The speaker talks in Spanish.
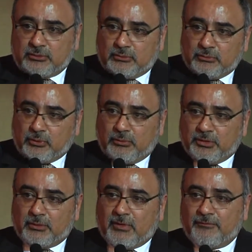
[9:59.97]
en un
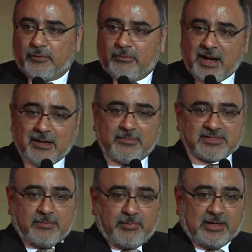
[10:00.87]
documento más formal, más
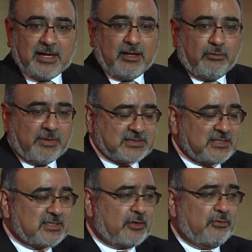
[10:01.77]
explicado, más
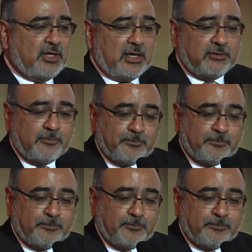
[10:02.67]
desarrollado.